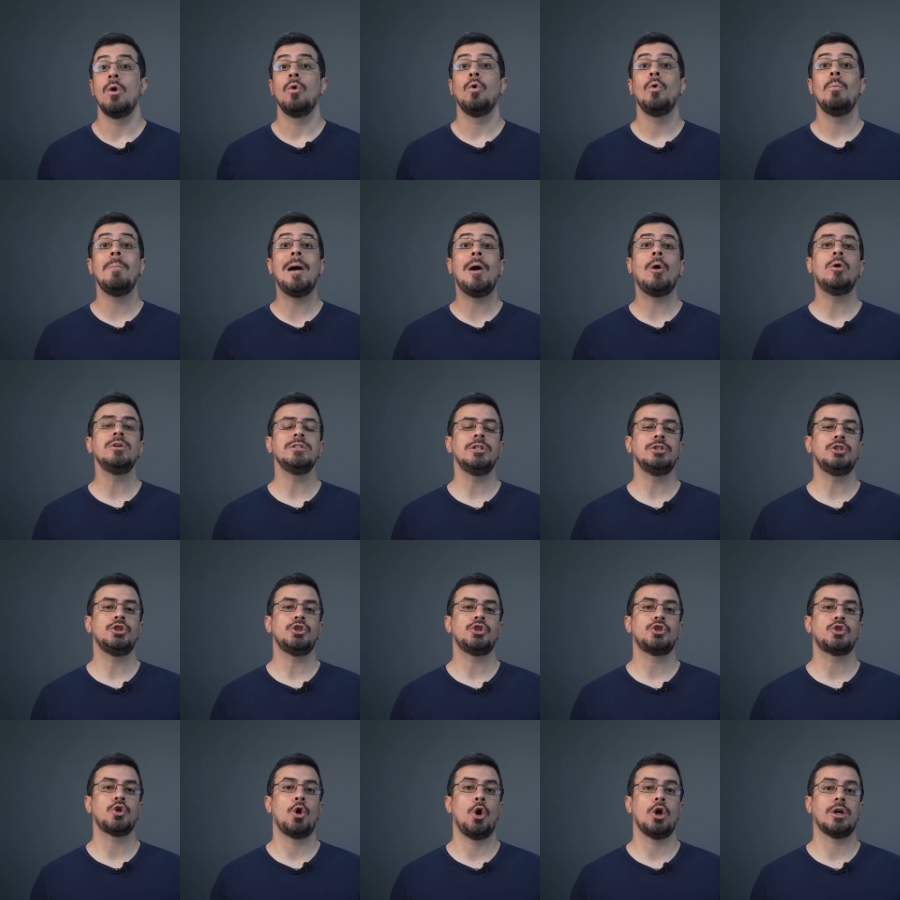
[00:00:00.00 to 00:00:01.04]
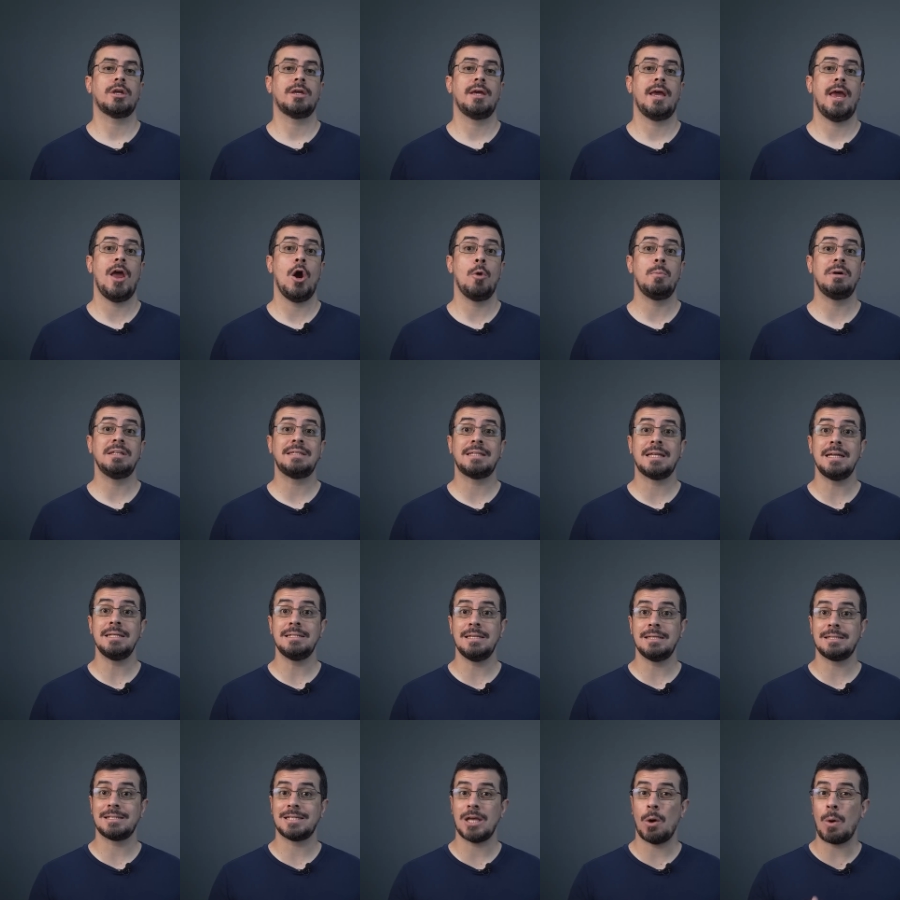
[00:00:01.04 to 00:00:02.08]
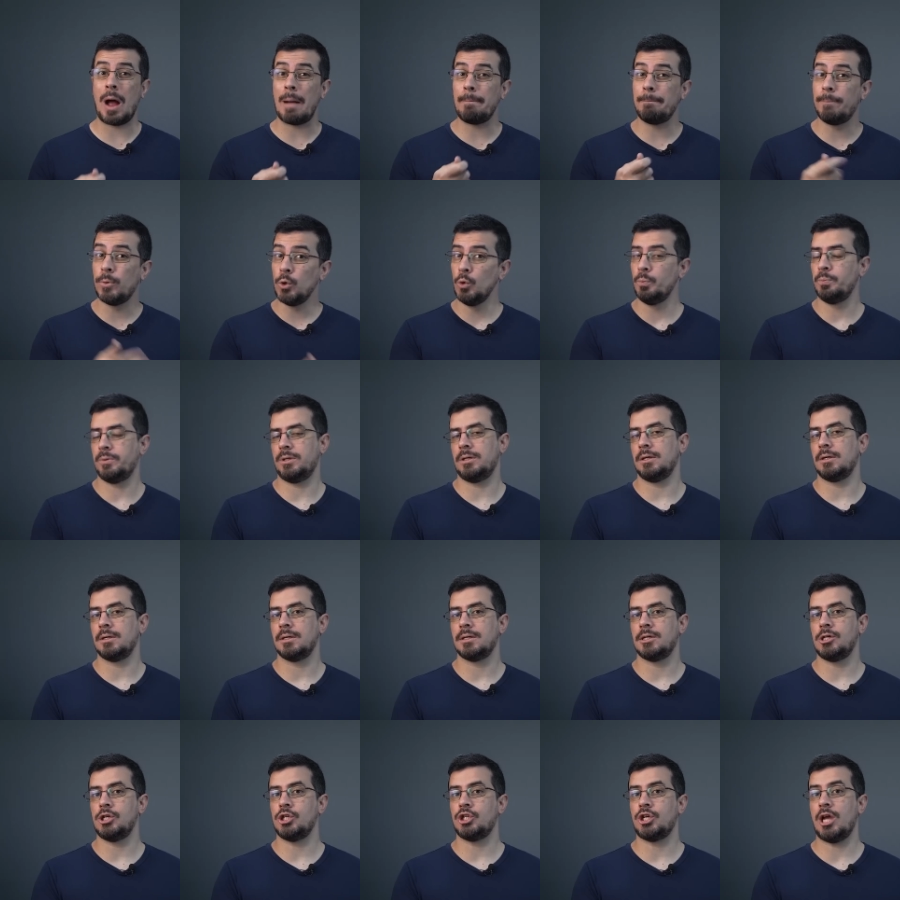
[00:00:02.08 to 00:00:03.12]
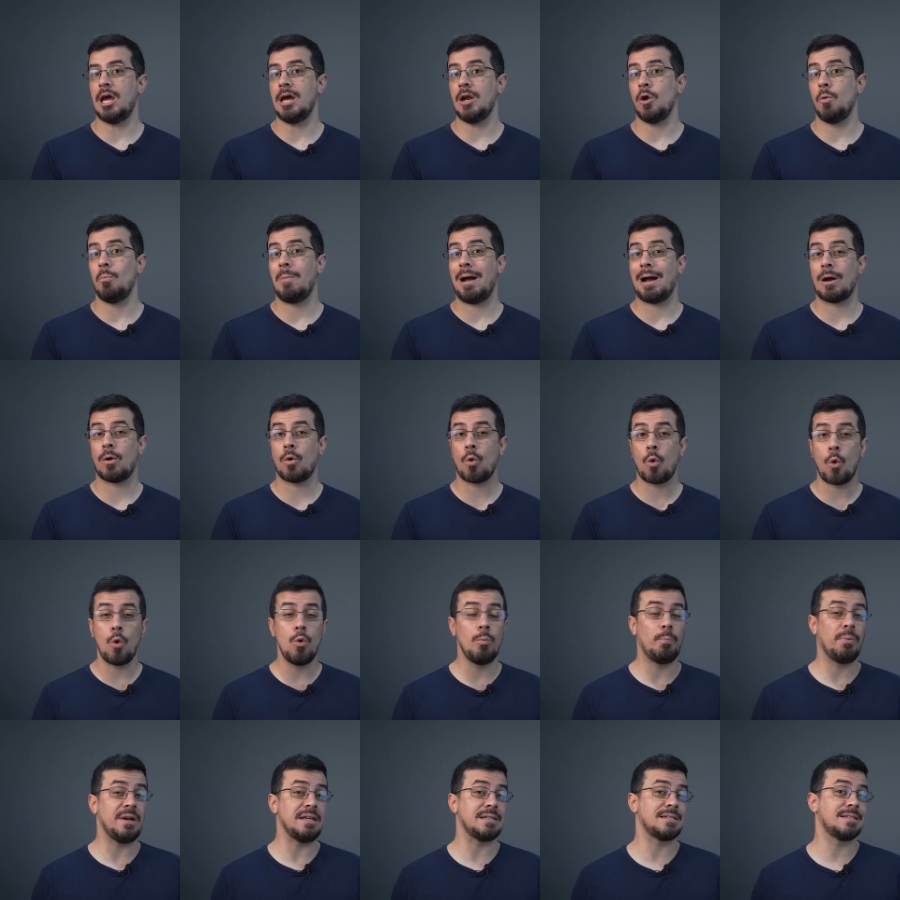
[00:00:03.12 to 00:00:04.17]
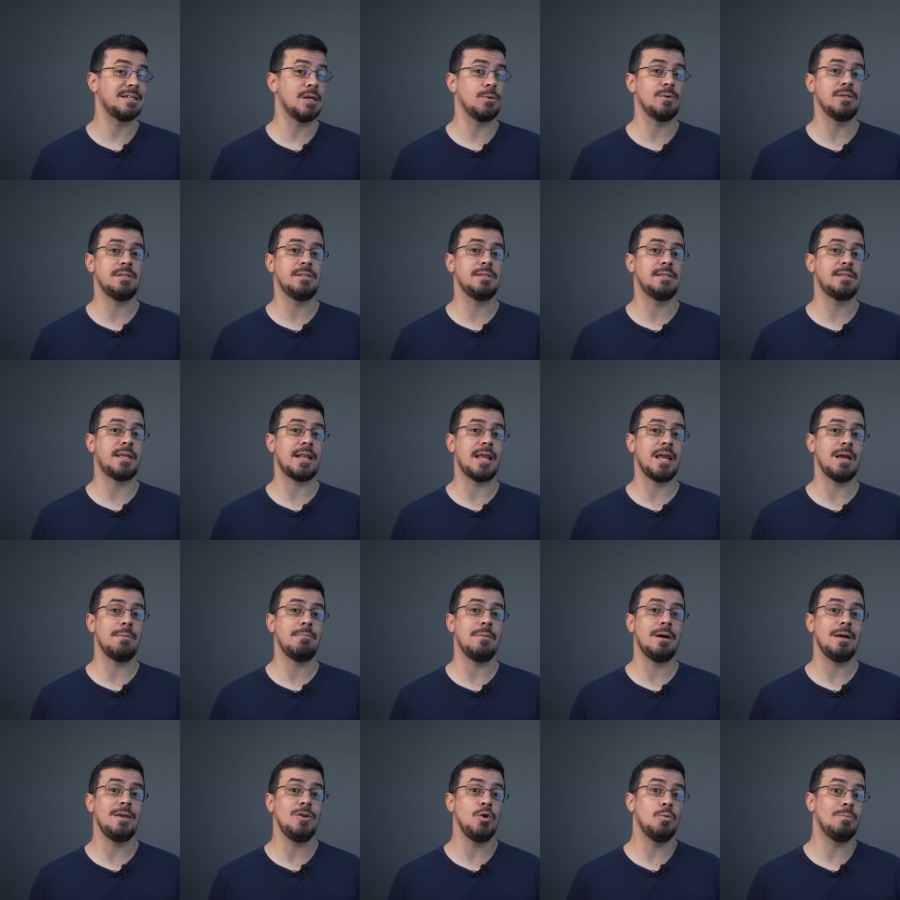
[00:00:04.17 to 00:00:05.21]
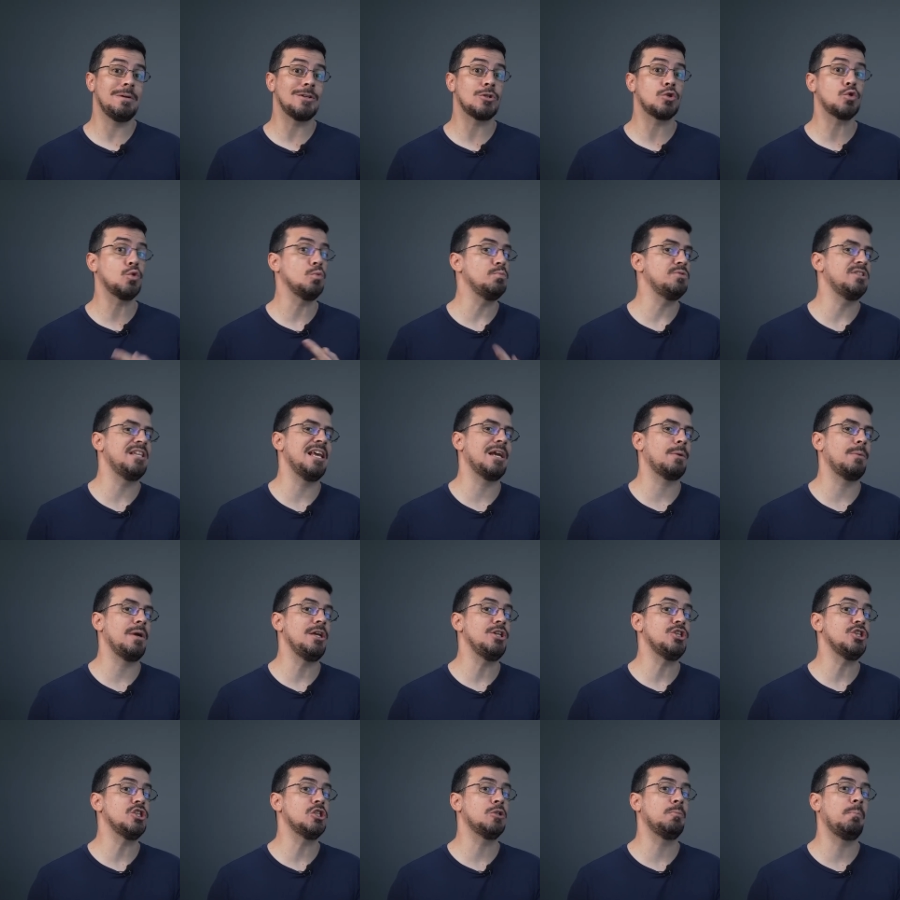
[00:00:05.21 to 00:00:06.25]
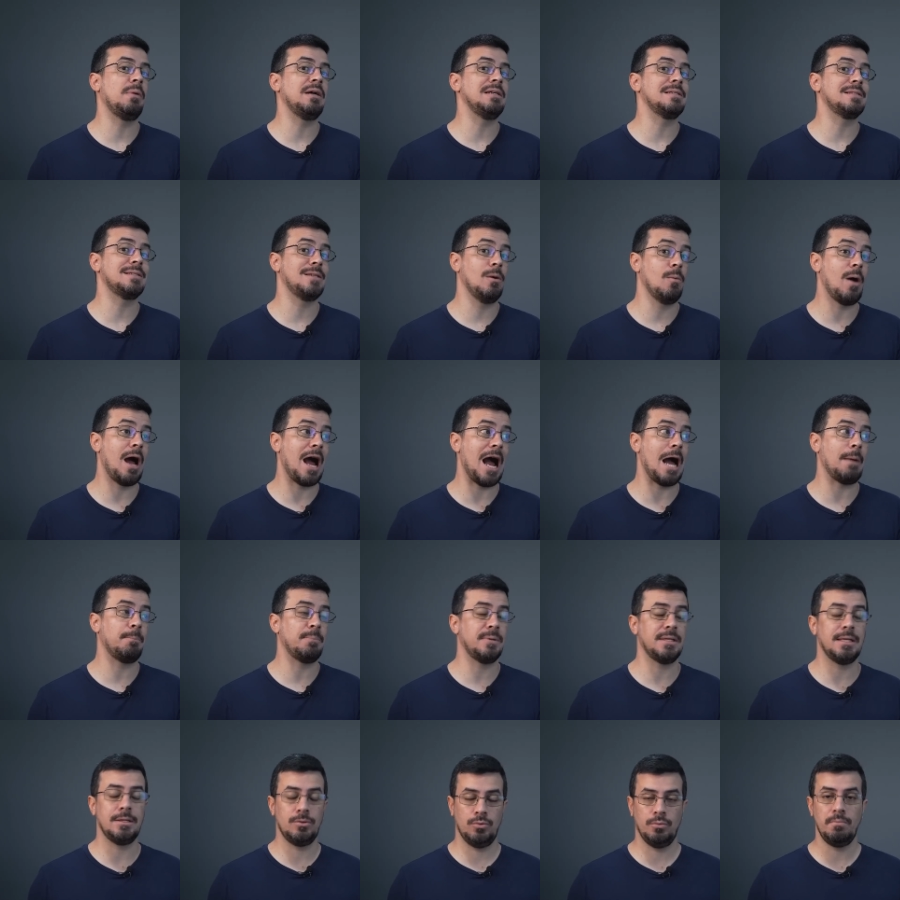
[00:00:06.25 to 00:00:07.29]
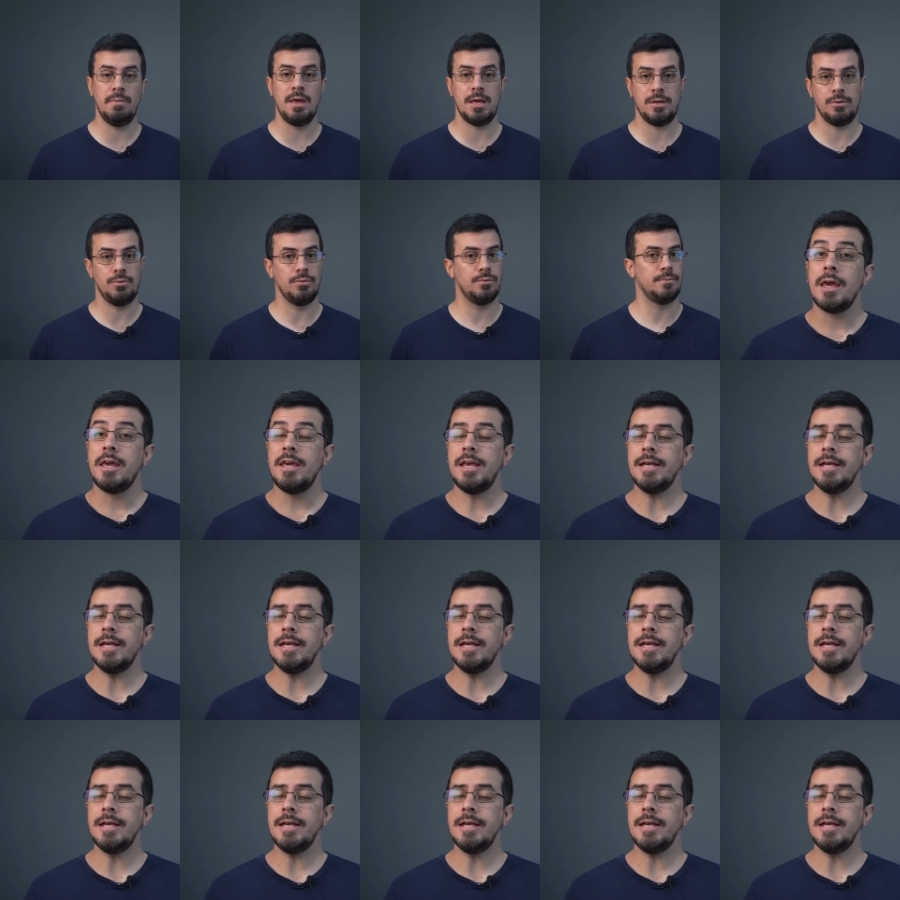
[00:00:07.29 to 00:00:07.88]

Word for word: uma onda de choque é uma transição abrupta que gera uma compressão extrema e uma subsequente expansão rápida do meio.